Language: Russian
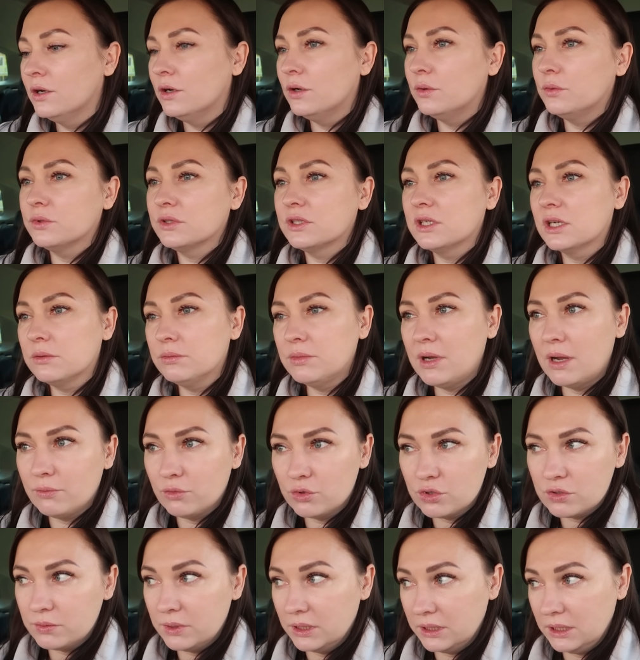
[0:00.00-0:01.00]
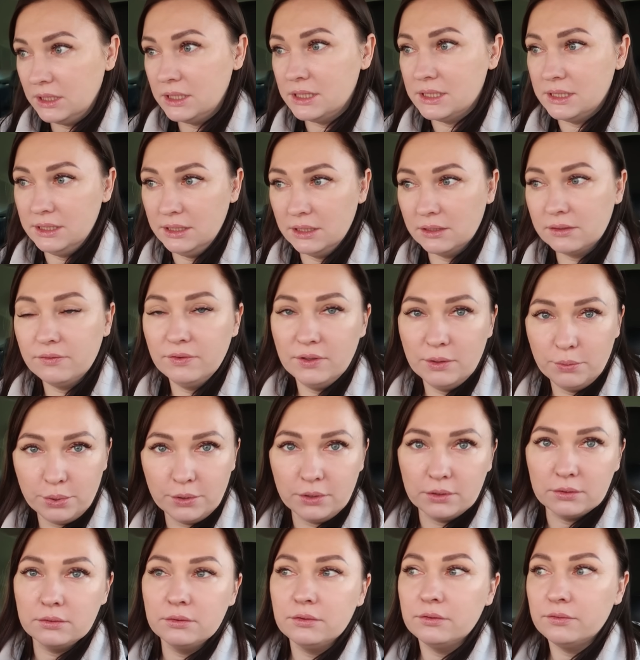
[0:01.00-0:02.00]
Он говорит, мам, ну смотри, снег
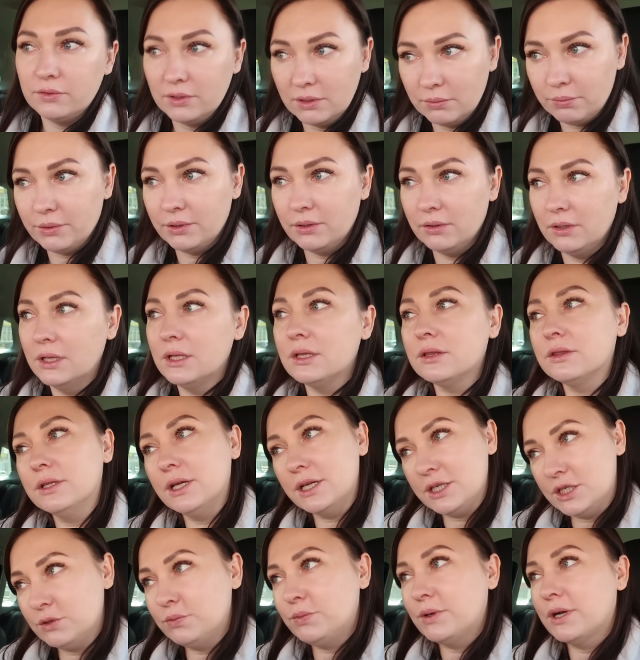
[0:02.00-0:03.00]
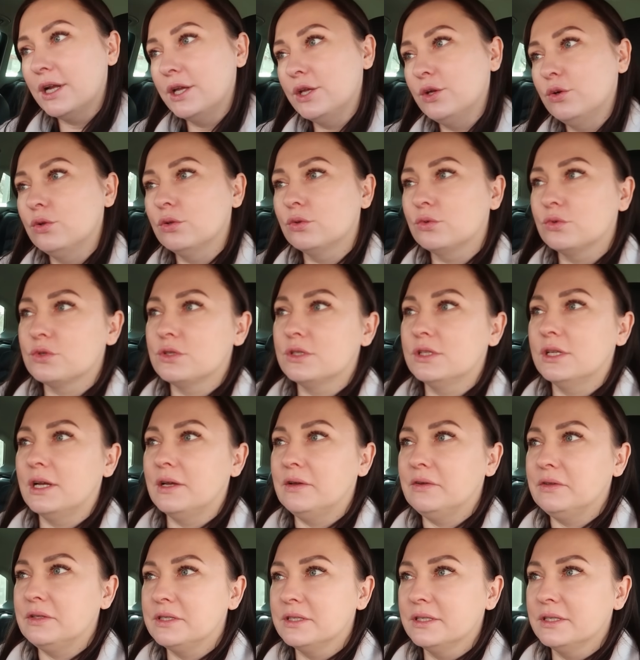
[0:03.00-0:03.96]
выпал, выпал, значит пора елку ставить.